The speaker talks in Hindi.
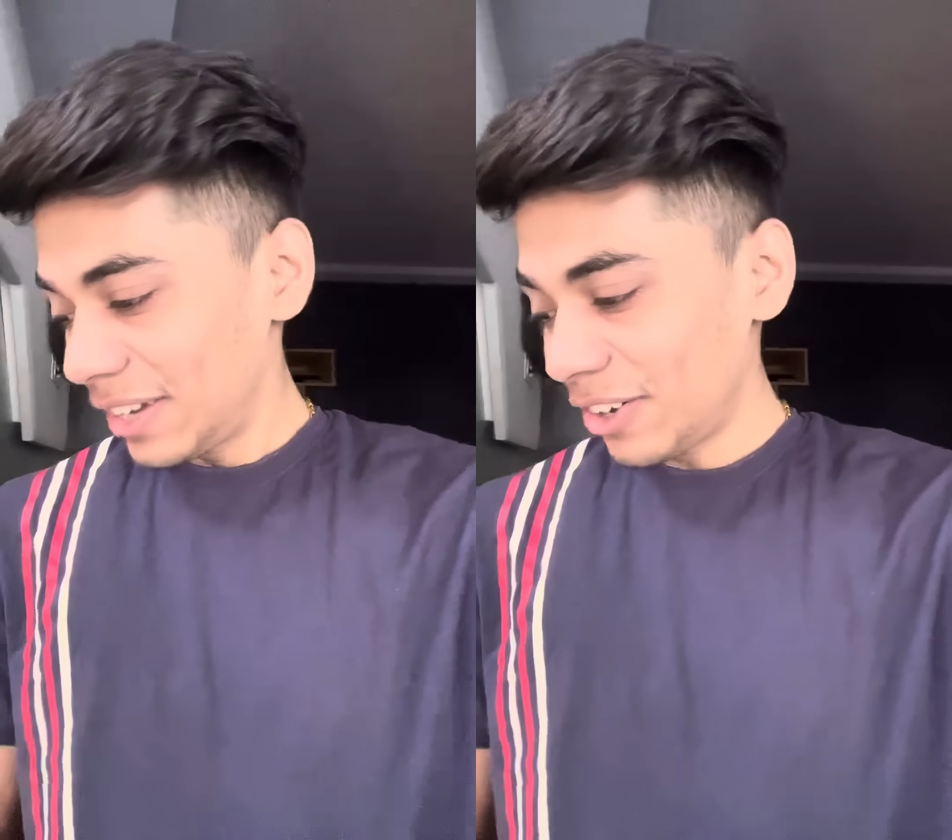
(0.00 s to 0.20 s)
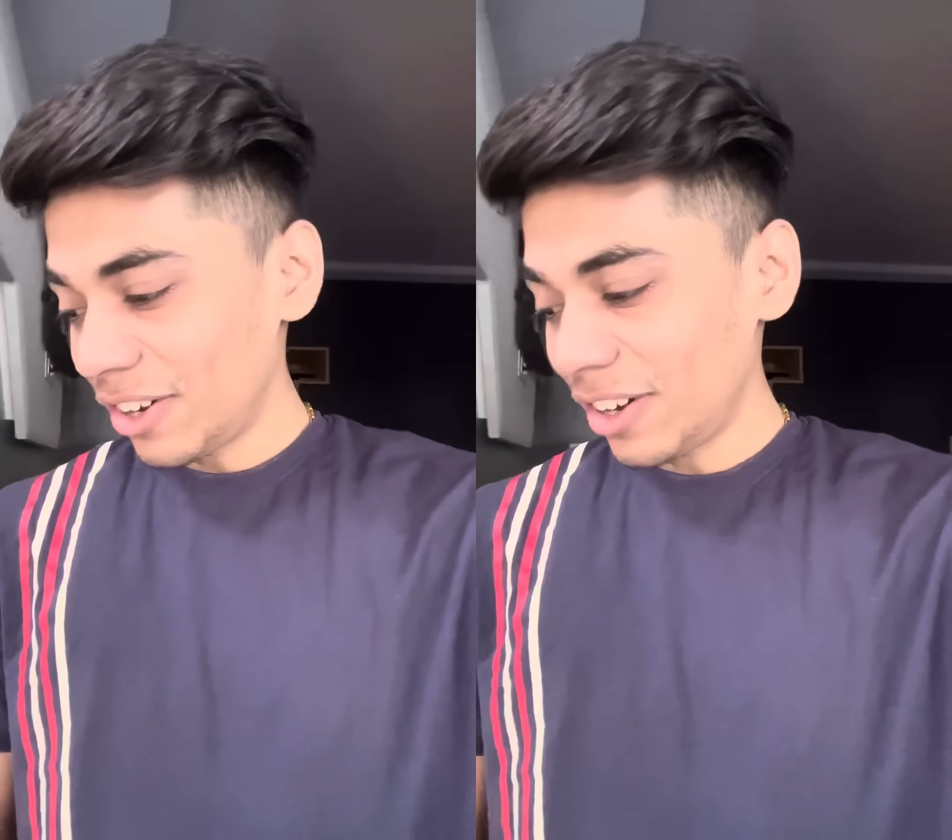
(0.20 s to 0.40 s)

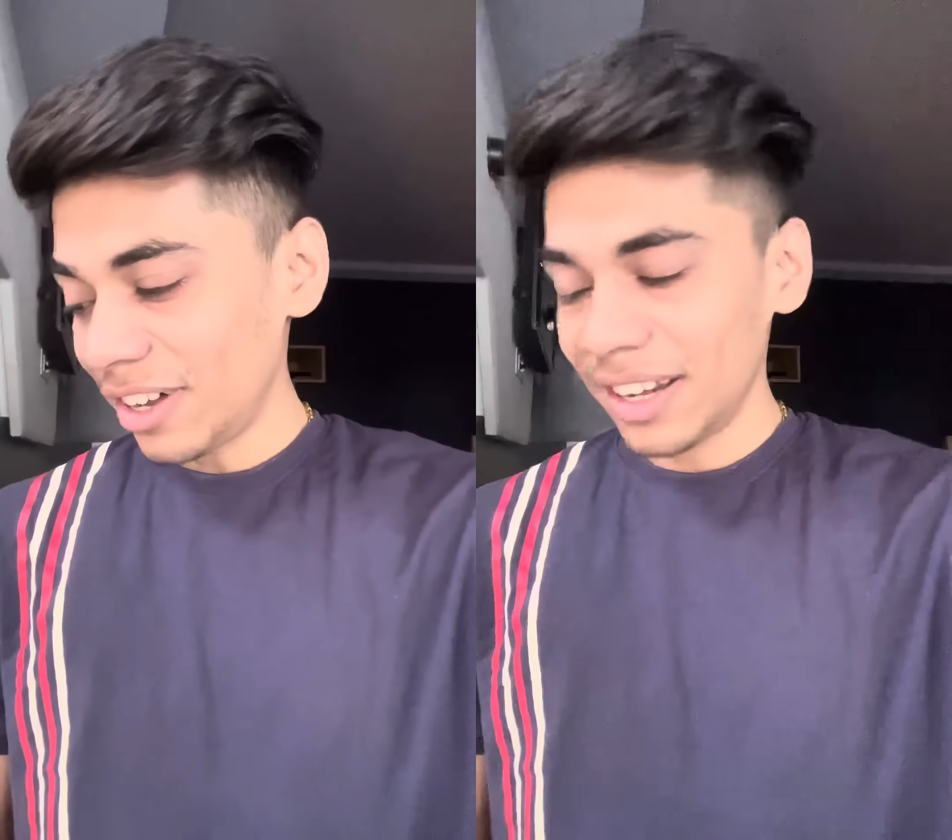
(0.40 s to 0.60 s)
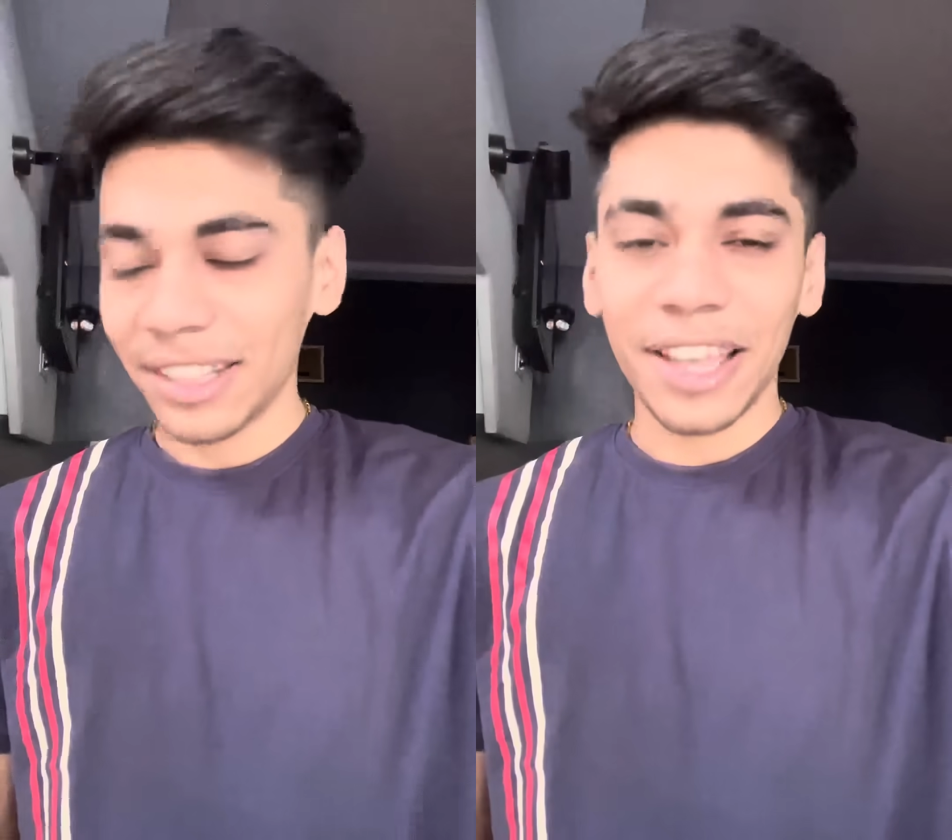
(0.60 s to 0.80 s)

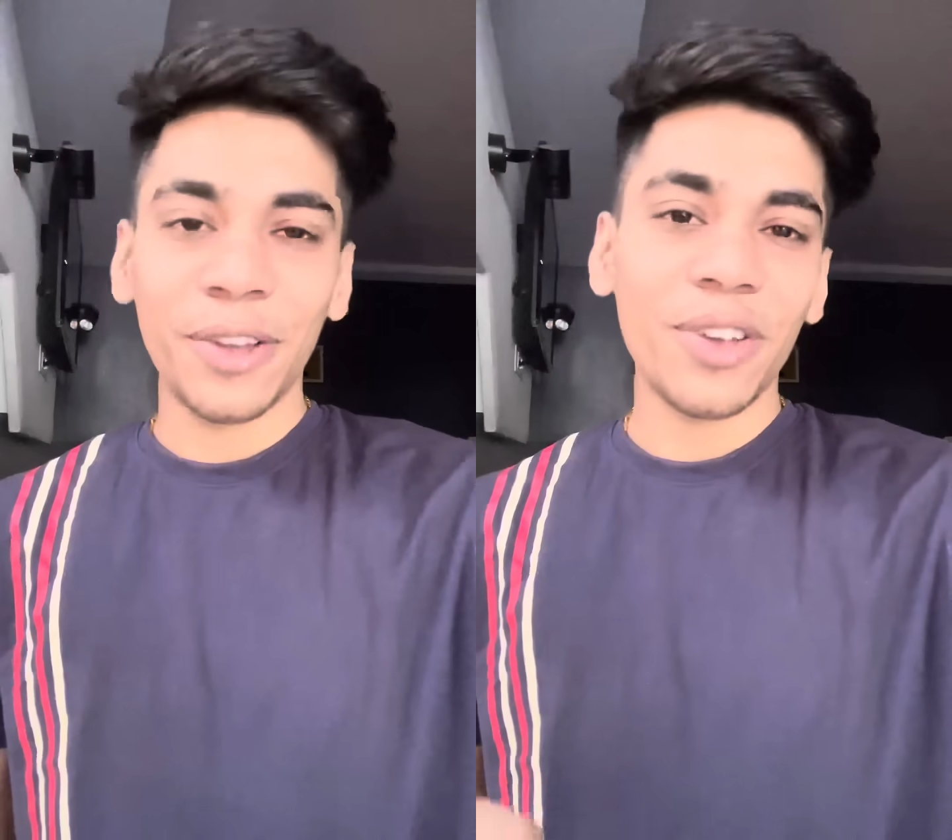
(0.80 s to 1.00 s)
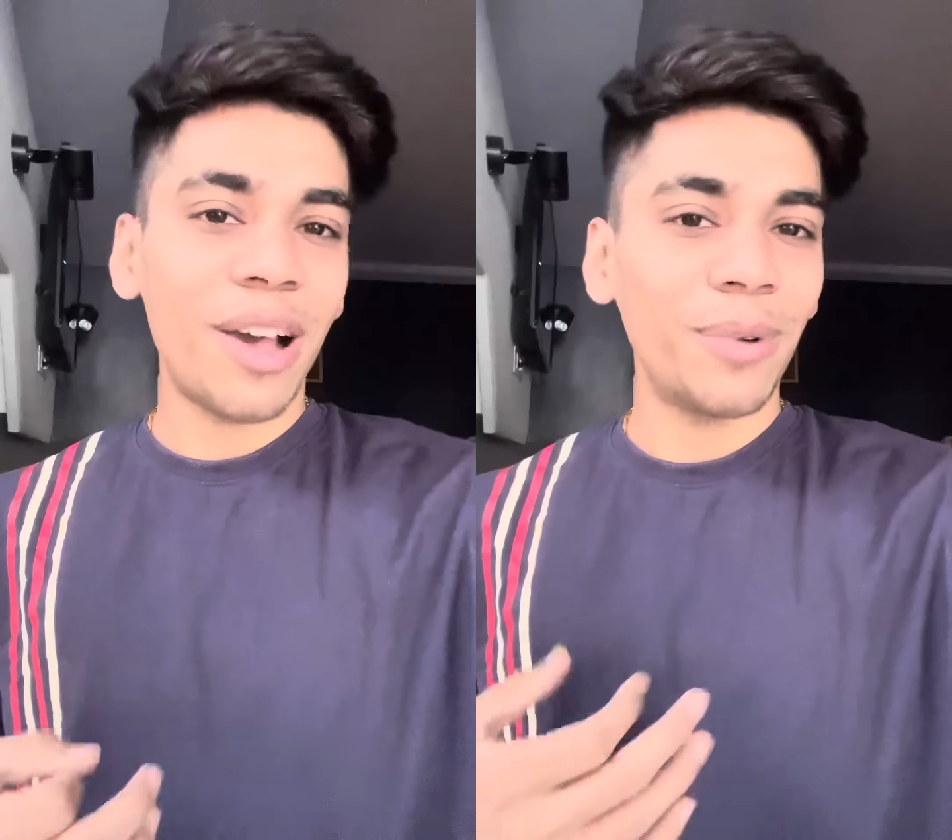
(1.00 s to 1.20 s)
और
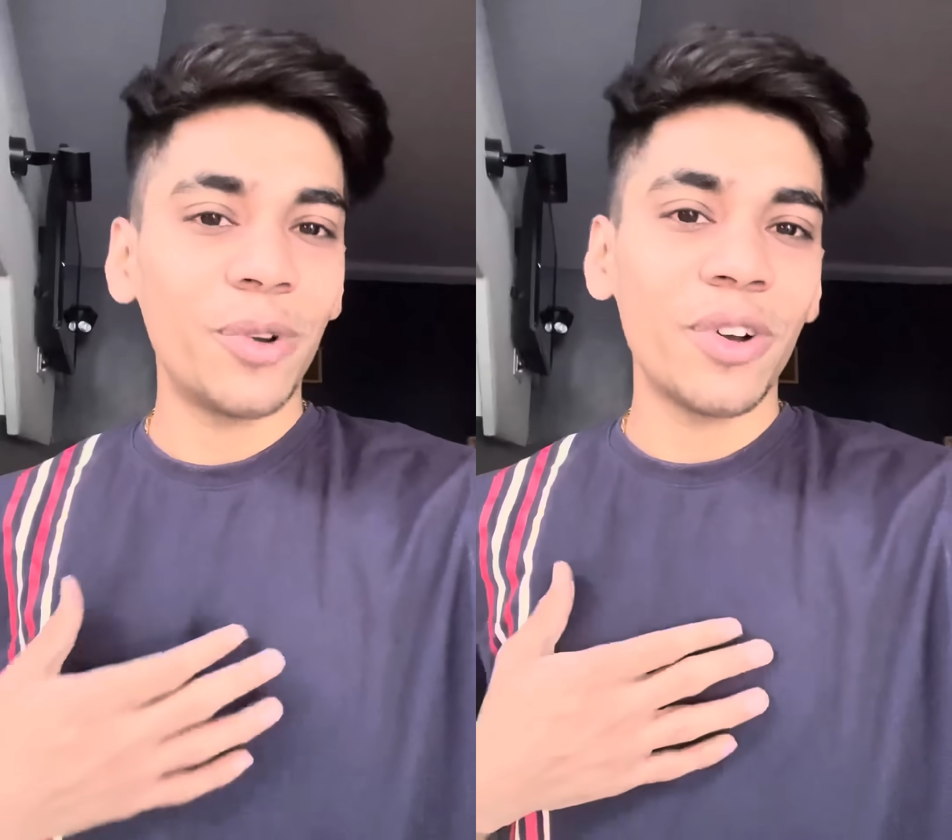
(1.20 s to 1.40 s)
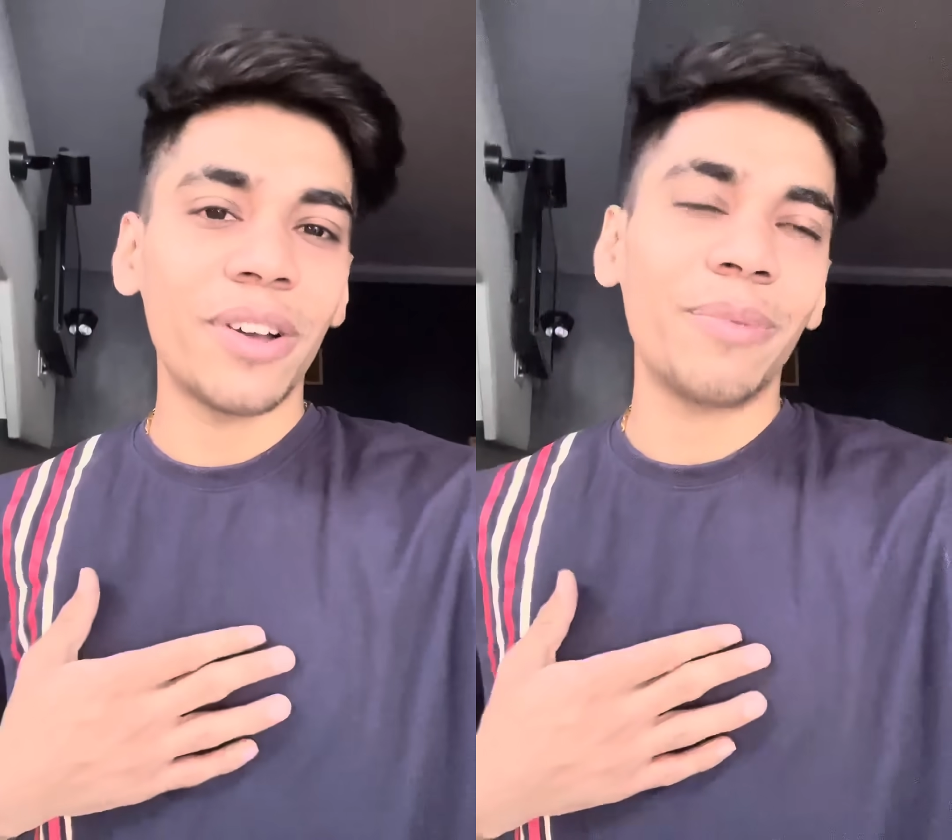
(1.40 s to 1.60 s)
थैंक यू आप
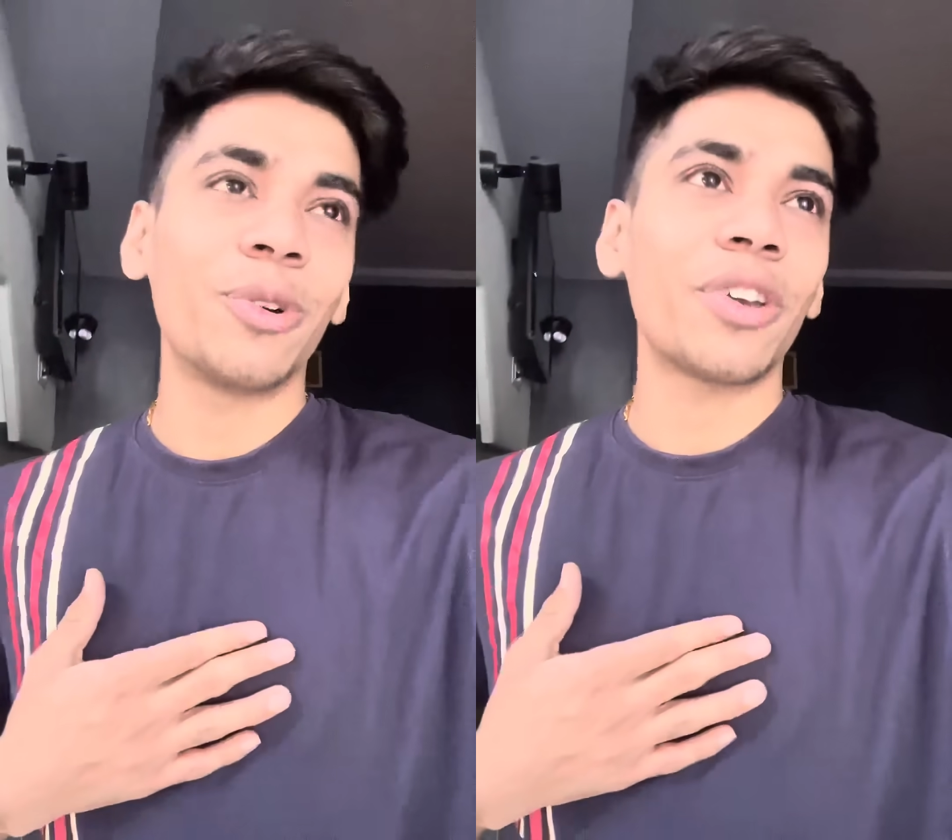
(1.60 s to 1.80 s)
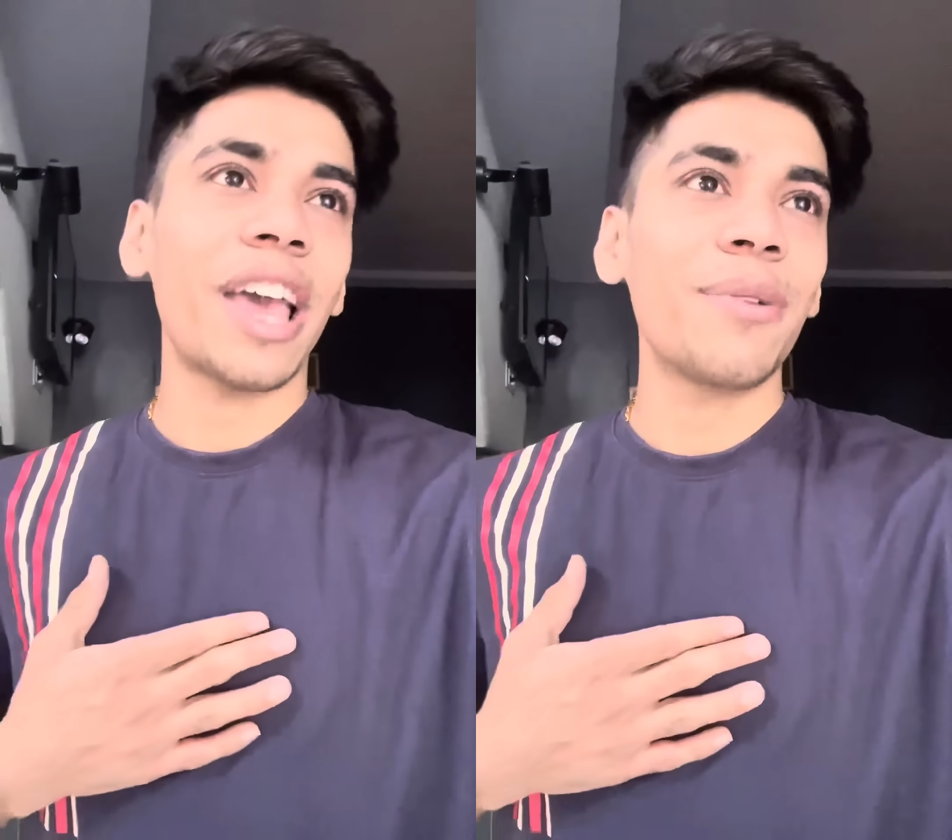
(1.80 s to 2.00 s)
लोगों आप
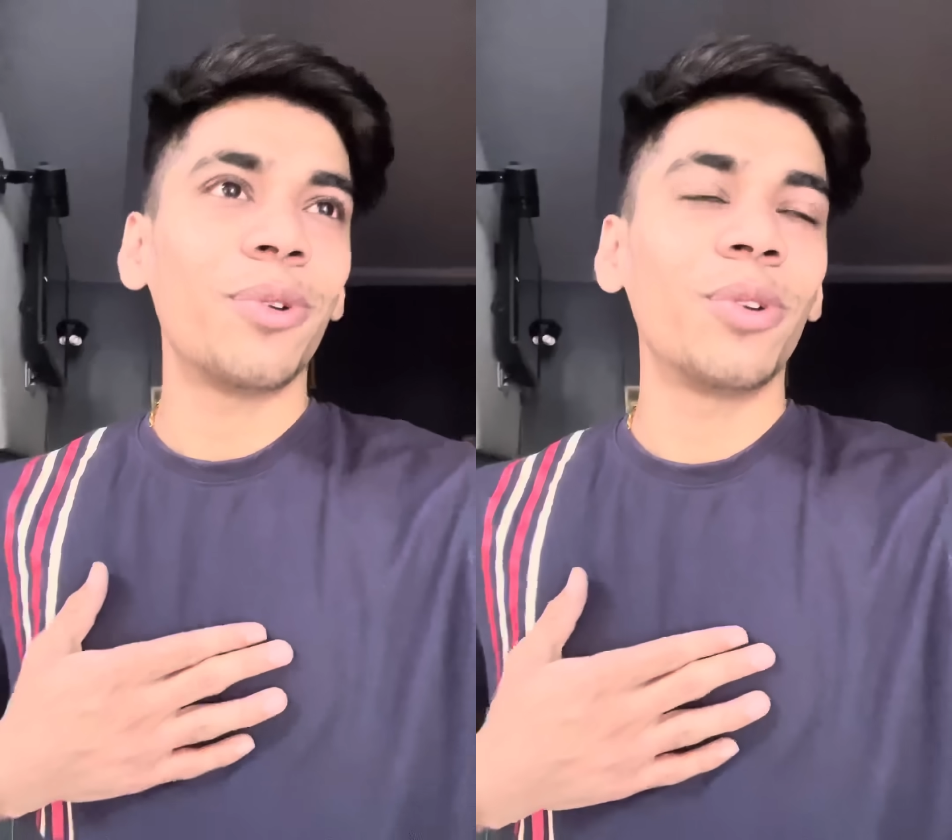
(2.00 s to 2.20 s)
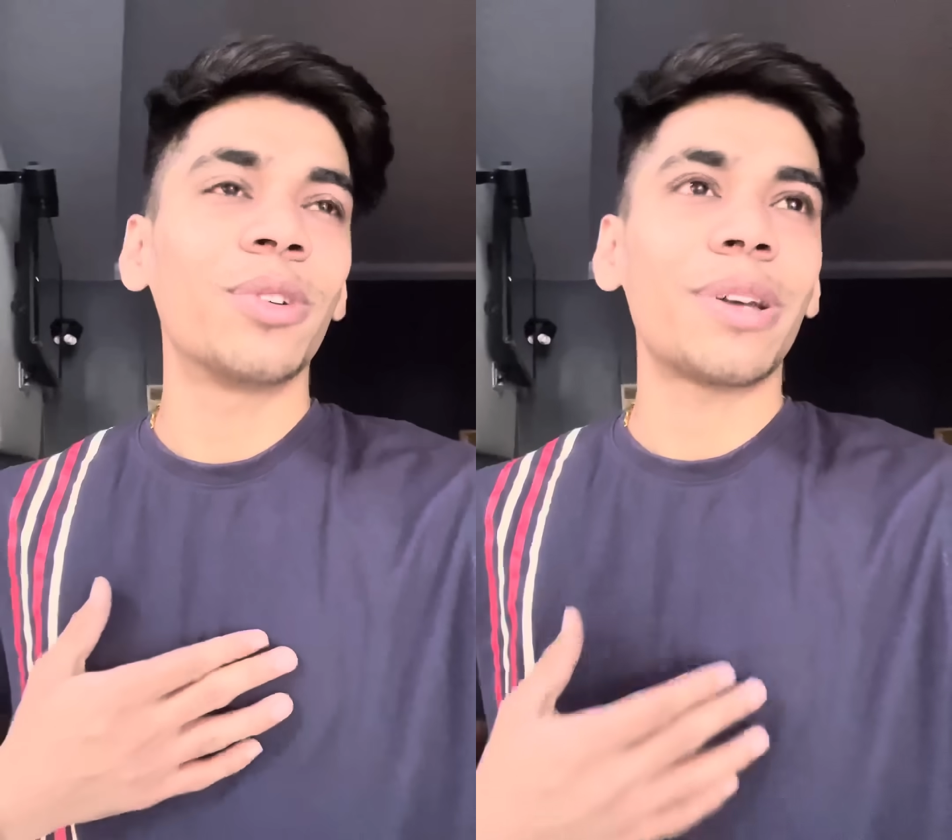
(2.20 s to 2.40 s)
लोग क्या ही बोलूँ